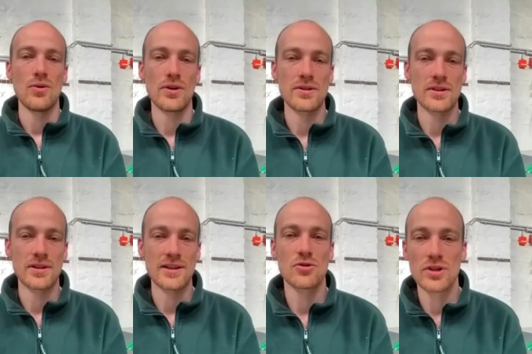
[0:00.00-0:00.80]
Und
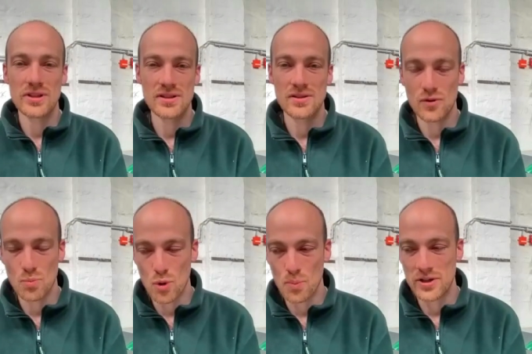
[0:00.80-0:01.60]
äh, natürlich ist es für ein
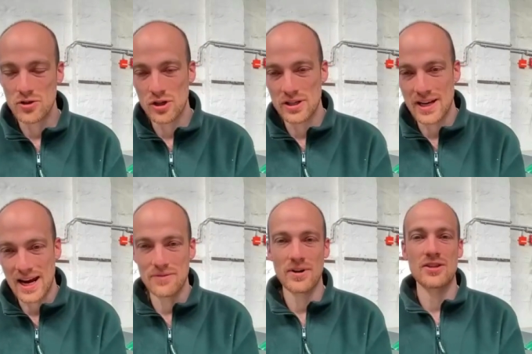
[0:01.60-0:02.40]
Moped deutlich
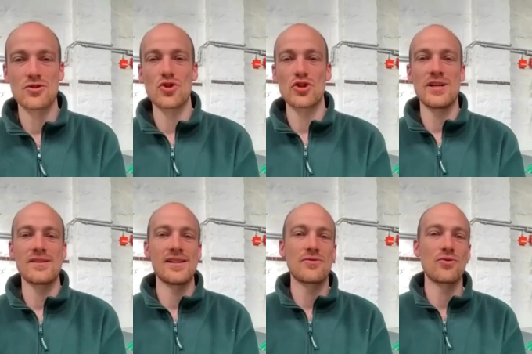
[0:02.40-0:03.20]
einfacher zu
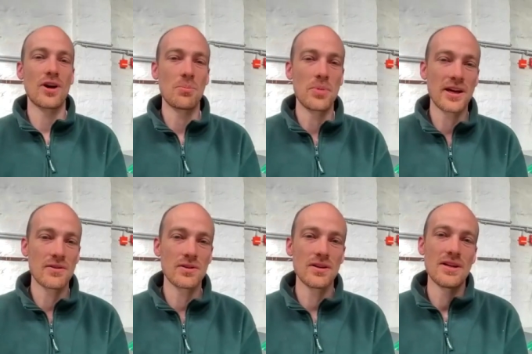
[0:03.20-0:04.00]
gestalten als für einen
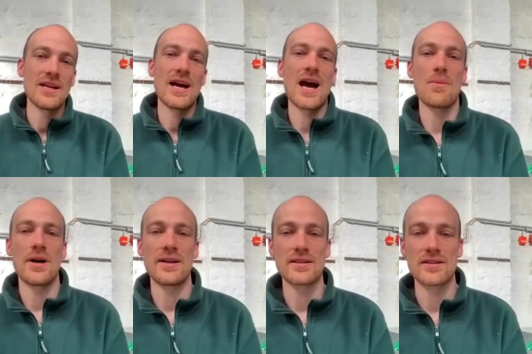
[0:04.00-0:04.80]
Pkw.
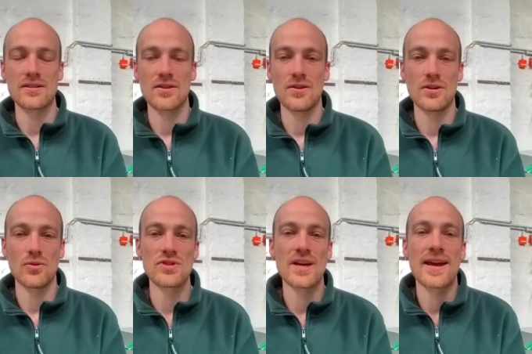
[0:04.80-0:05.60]
Aber das ist äh,
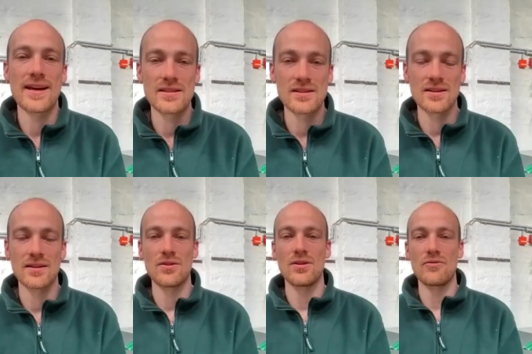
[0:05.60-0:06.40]
unser
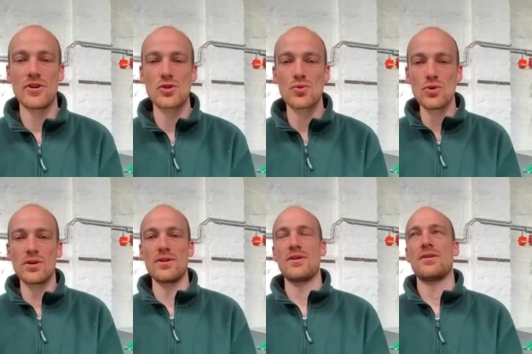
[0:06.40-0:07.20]
erster äh, Versuch,
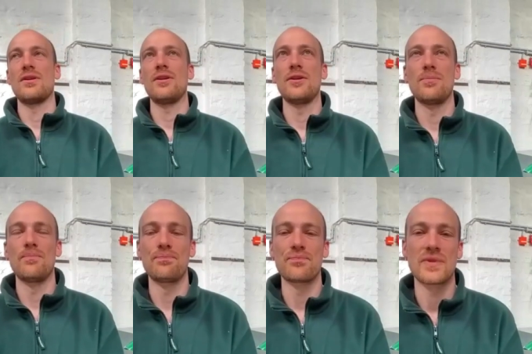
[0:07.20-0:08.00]

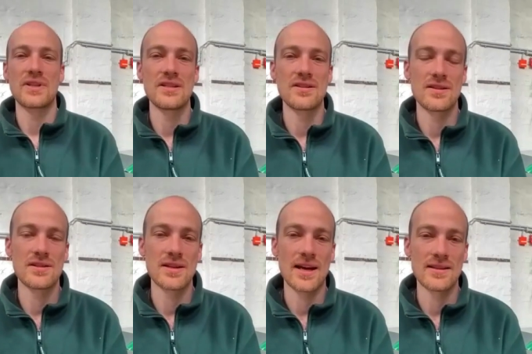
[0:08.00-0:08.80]
ähm, diesen,
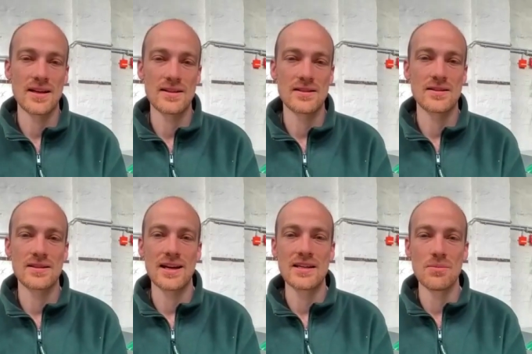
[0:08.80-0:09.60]
diesen Ansatz des
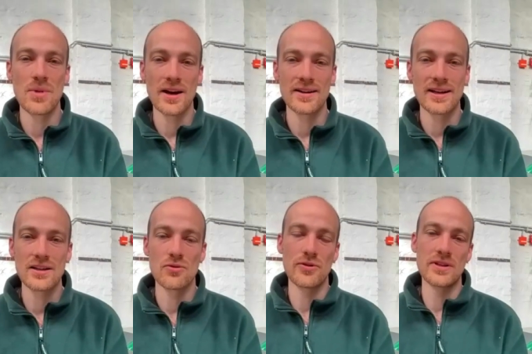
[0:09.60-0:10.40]
skalierbaren
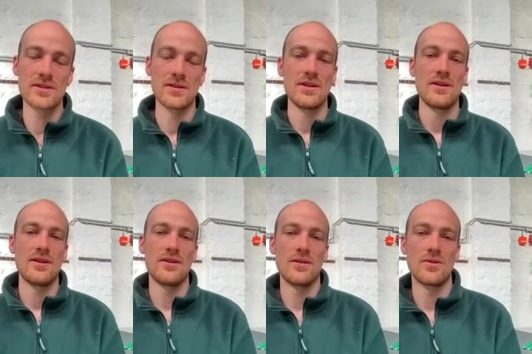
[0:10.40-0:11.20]
Retrofits
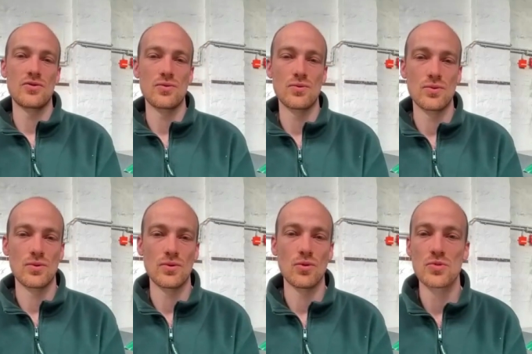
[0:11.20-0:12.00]
äh,
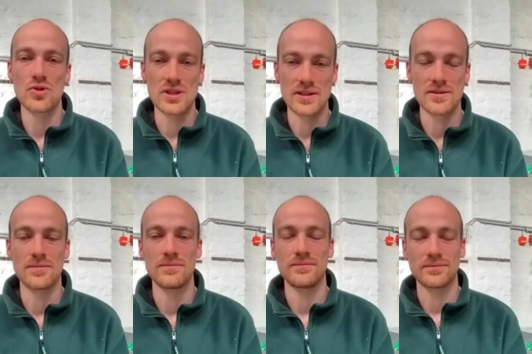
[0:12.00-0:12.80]
zu, umzusetzen.